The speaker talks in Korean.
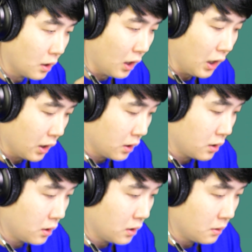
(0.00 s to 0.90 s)
어?
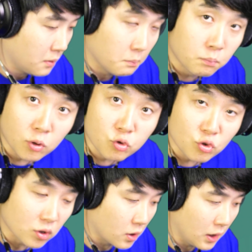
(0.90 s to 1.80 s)

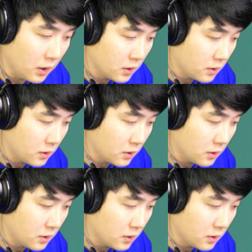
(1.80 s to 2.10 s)
풀어주는 건가?